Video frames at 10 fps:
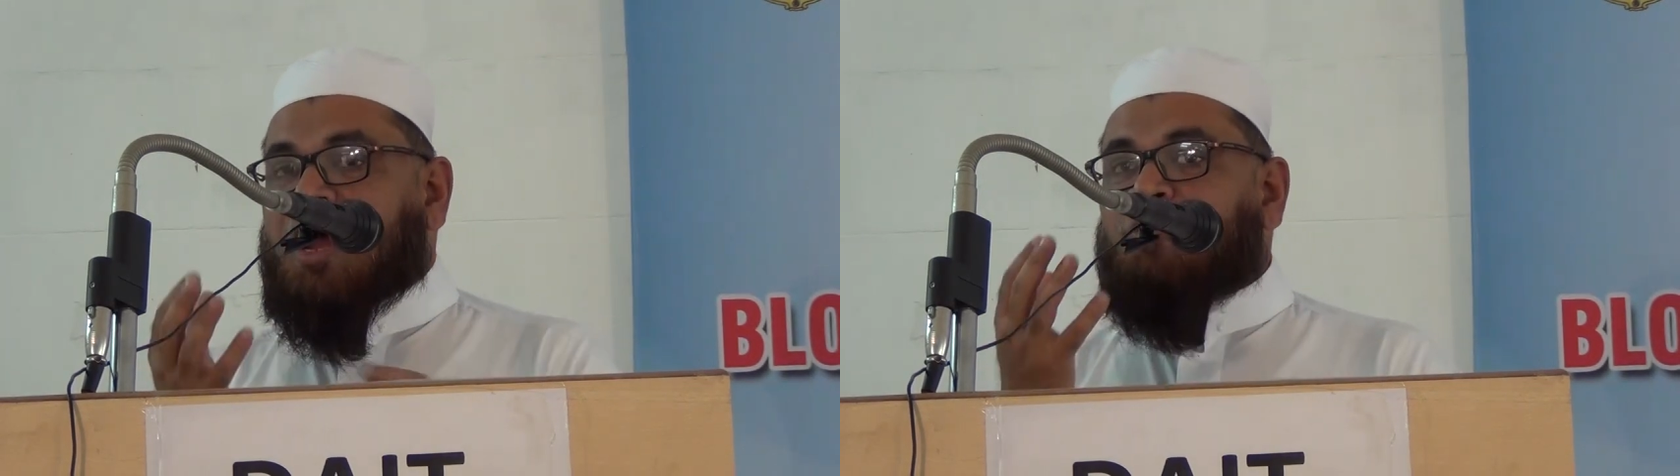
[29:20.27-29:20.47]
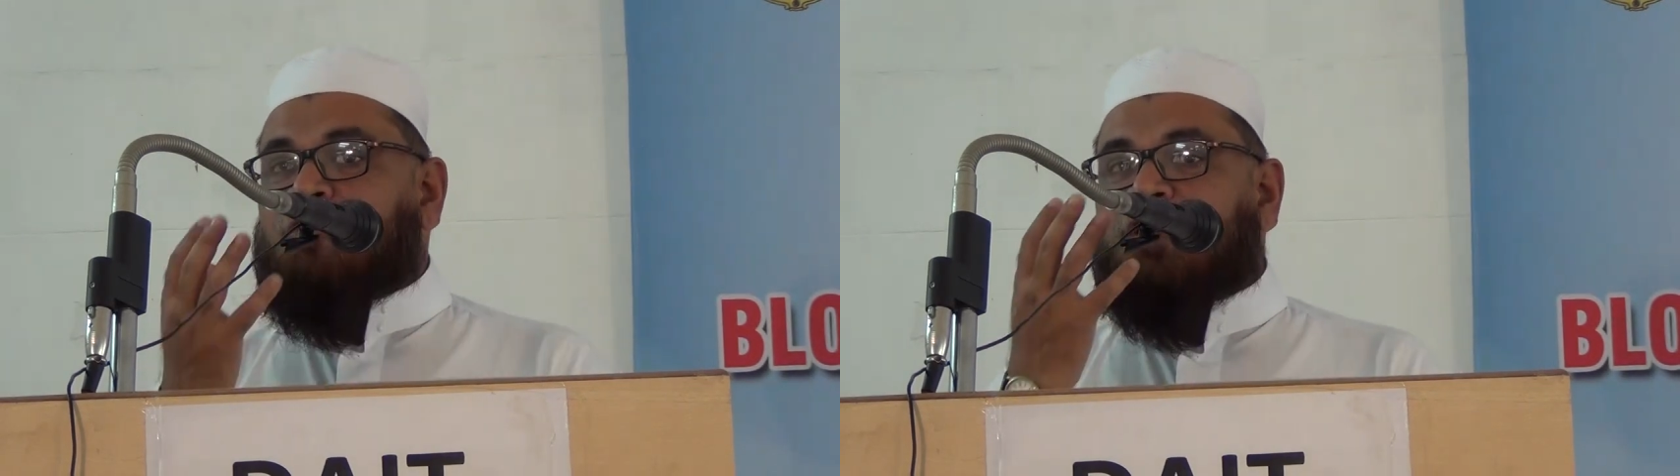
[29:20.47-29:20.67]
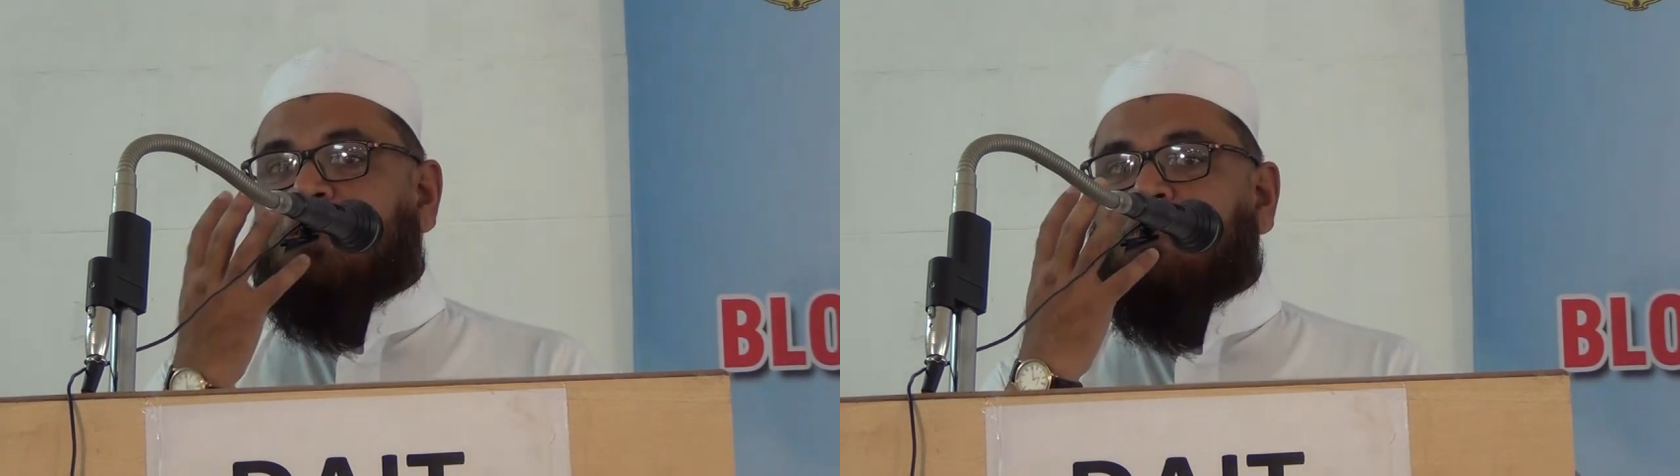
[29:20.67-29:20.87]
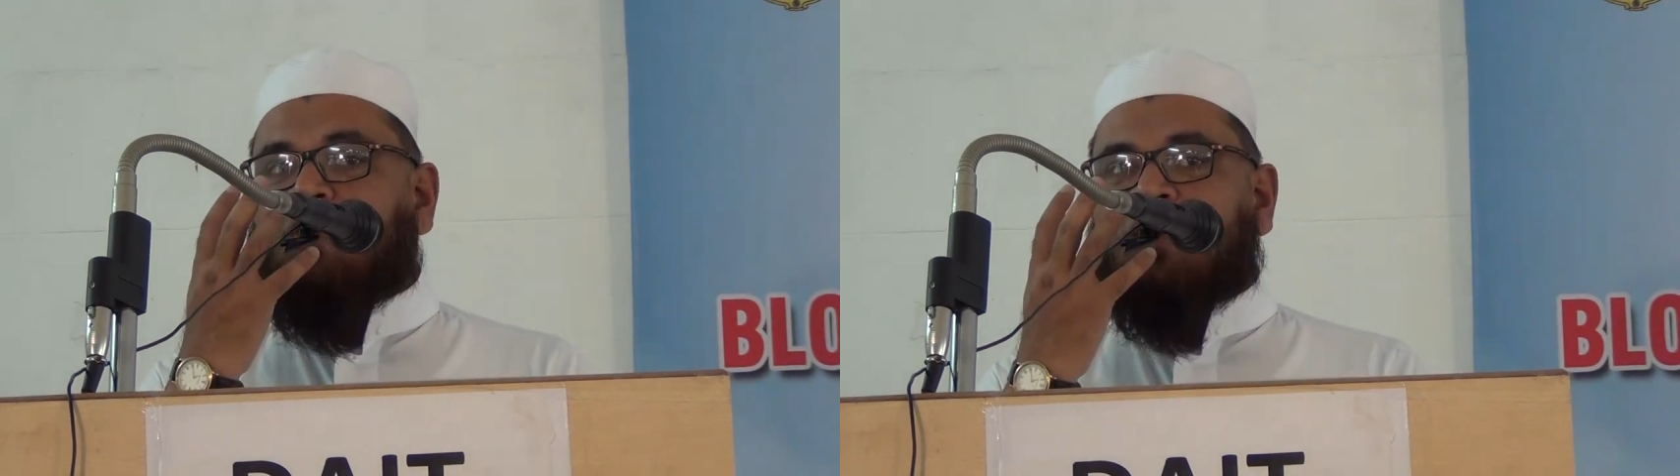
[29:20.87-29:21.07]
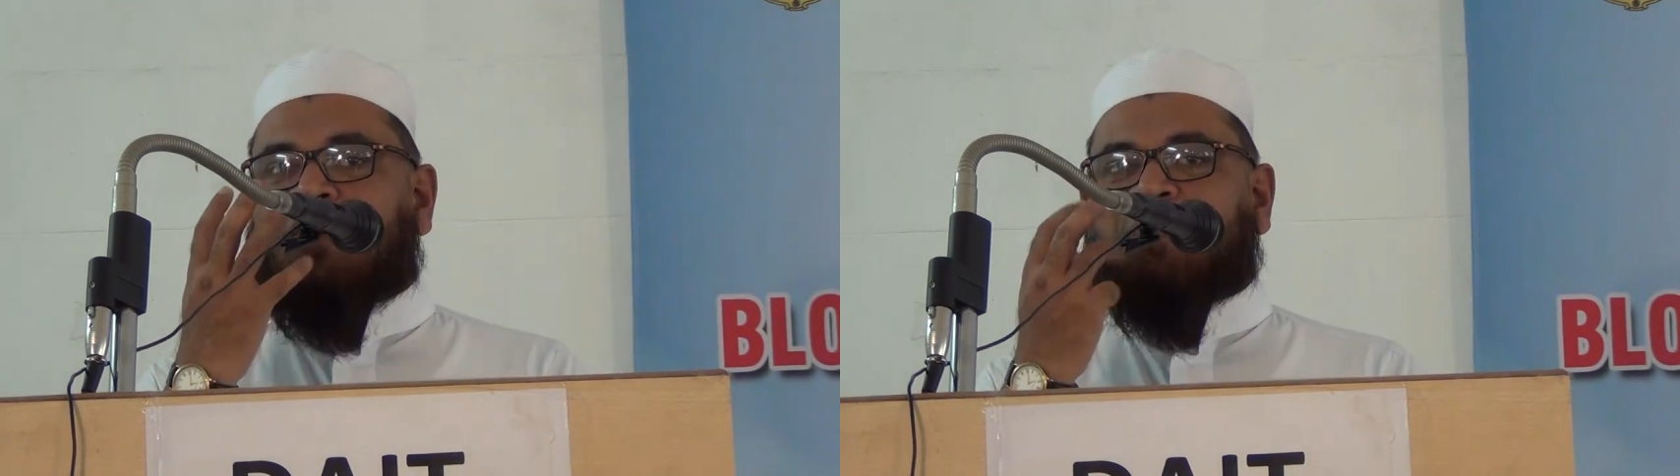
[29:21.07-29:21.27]
அவனுடைய
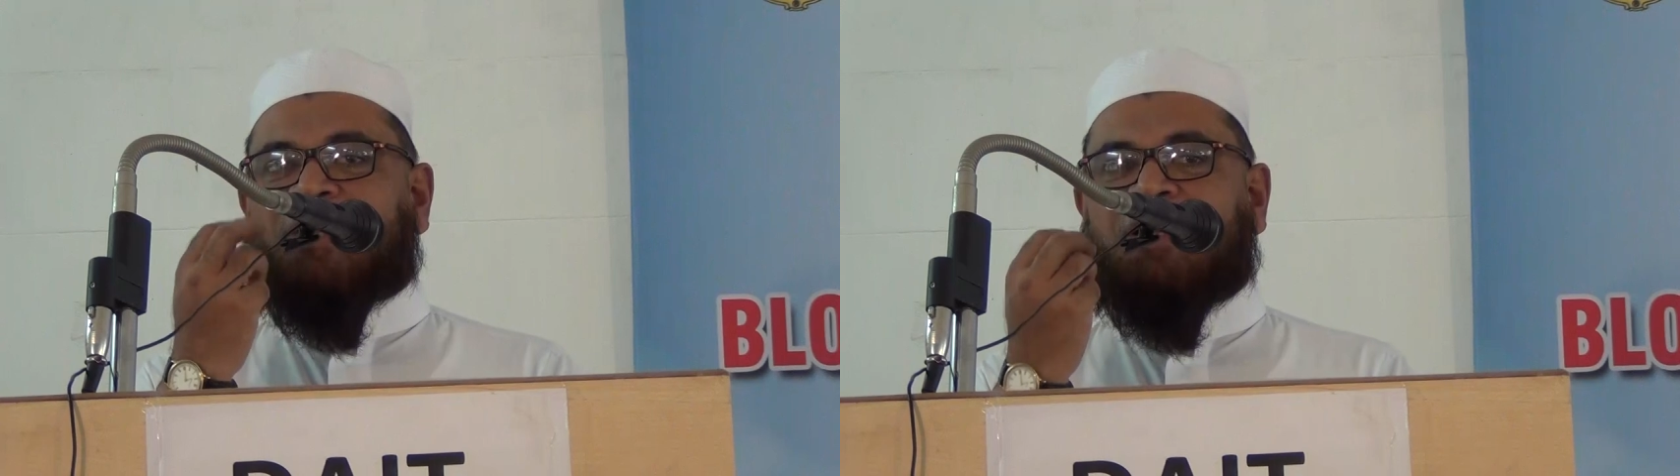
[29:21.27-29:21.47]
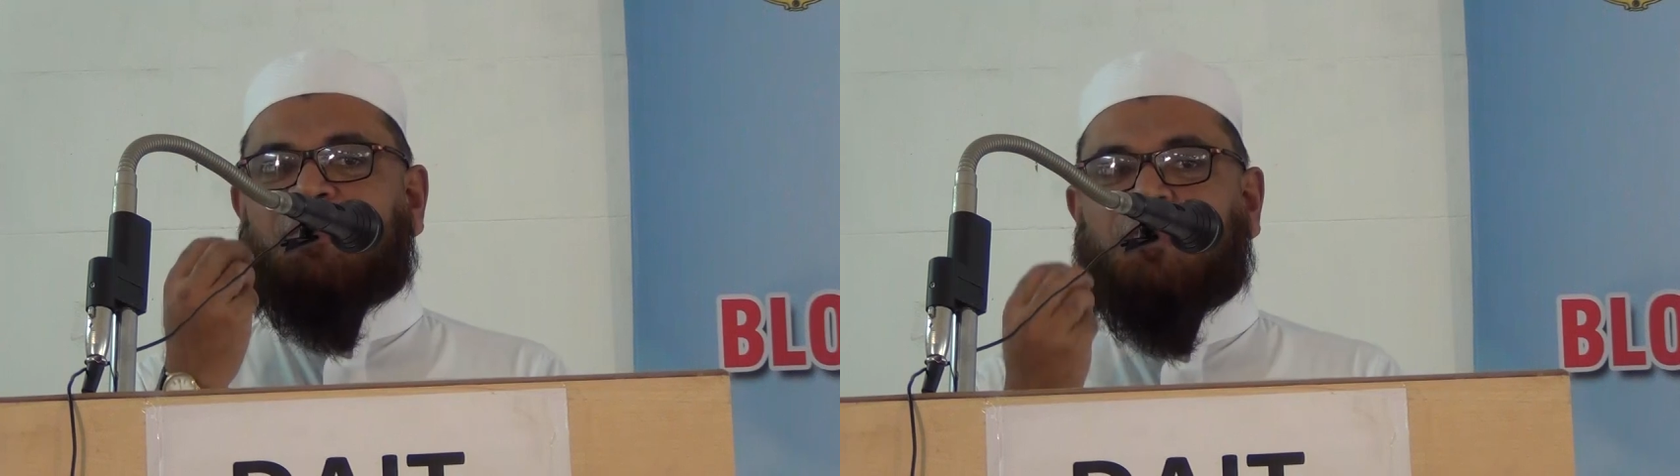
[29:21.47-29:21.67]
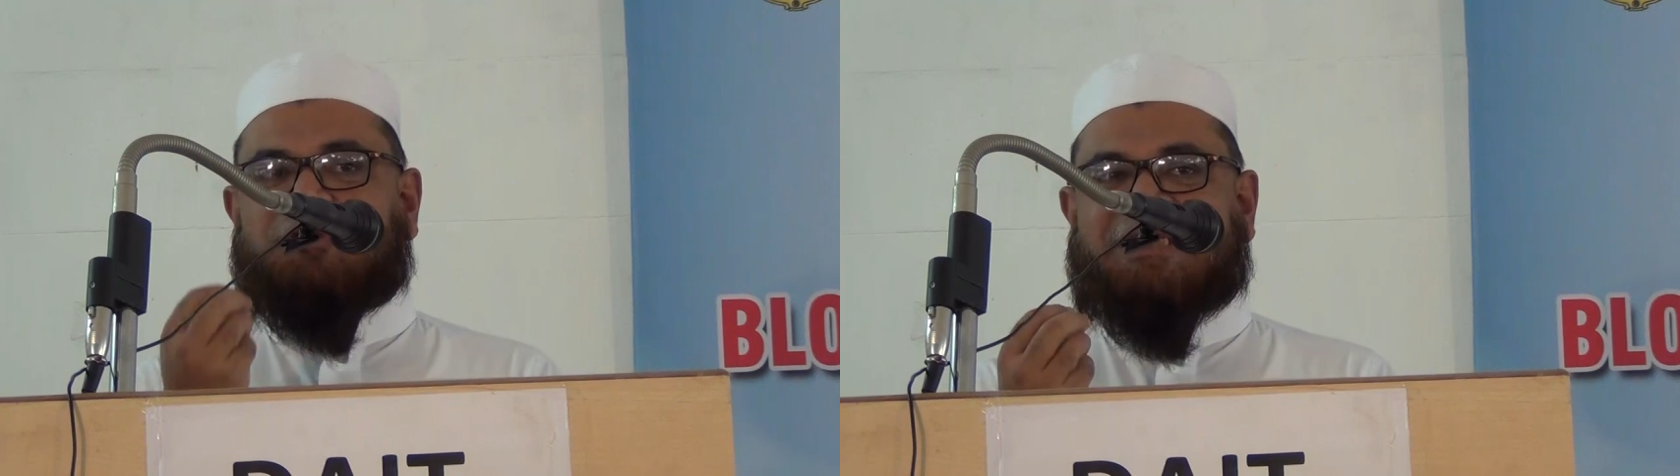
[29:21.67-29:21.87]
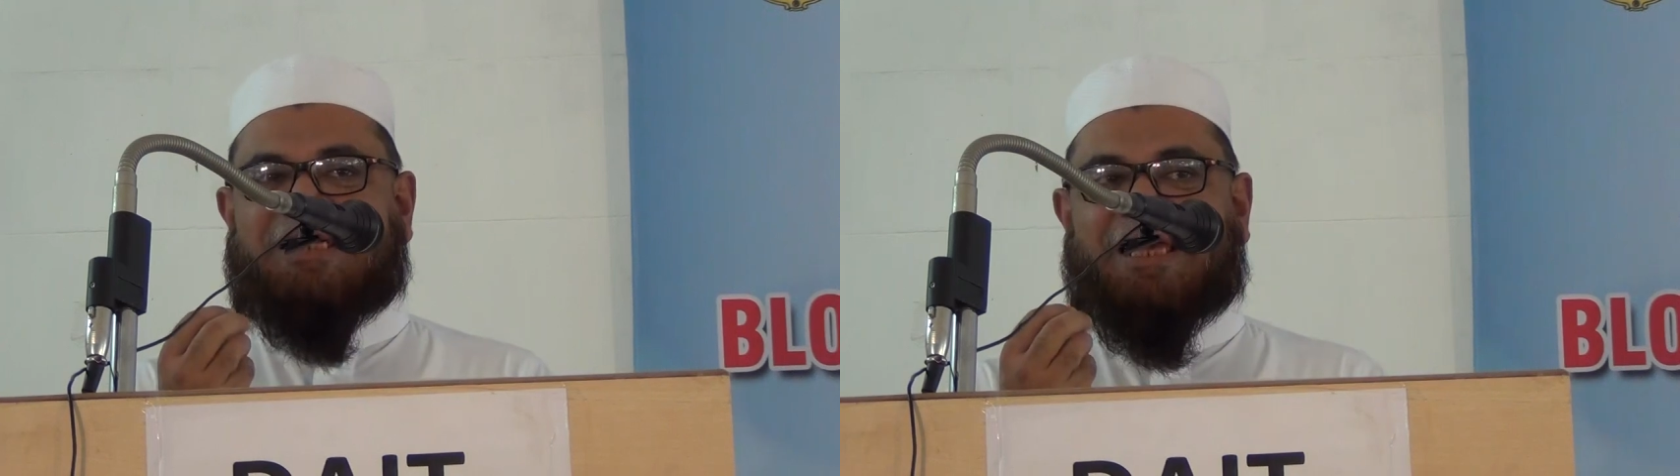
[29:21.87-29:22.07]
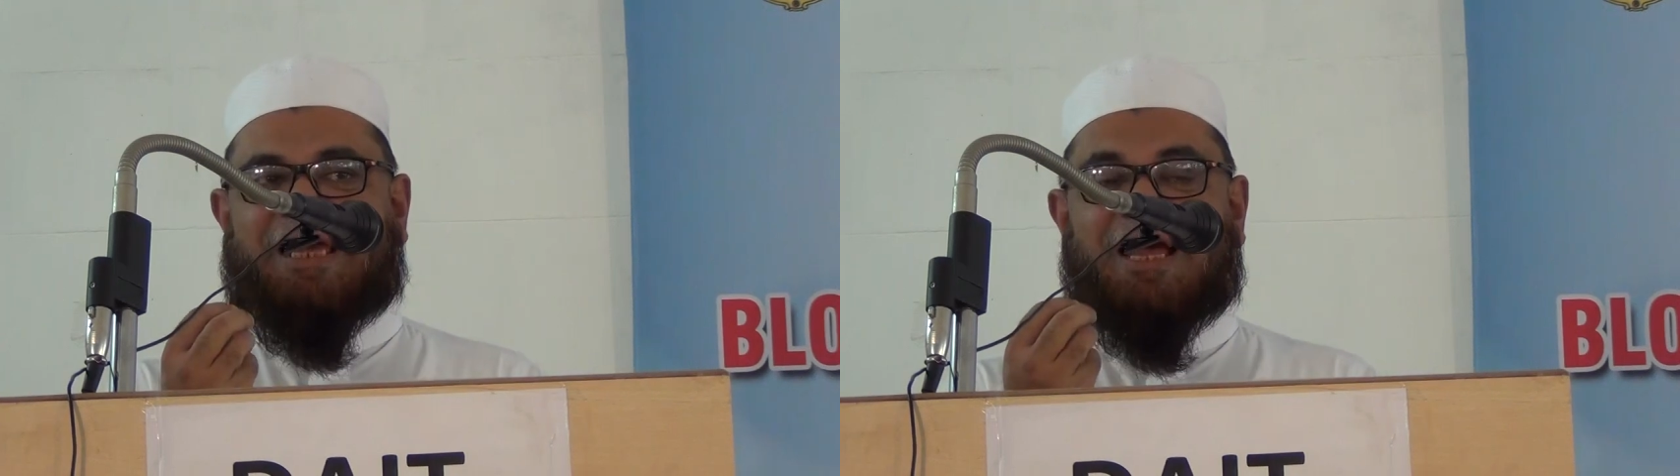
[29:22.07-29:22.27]
முகம் அப்படியே
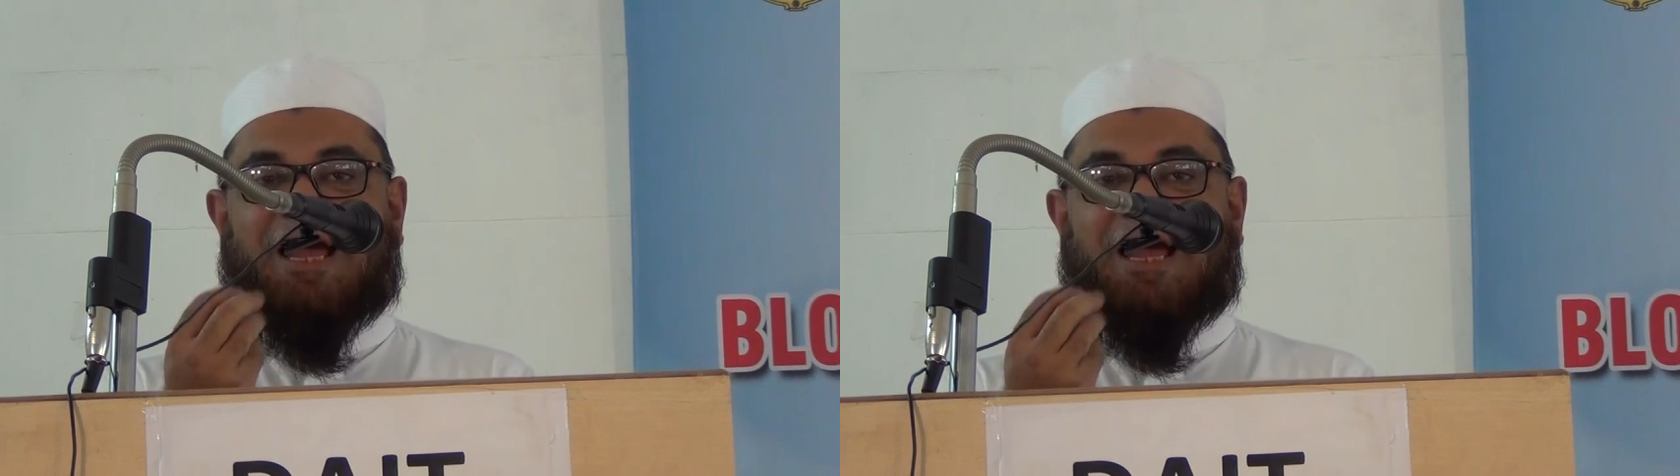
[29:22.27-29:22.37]
பொசுங்கி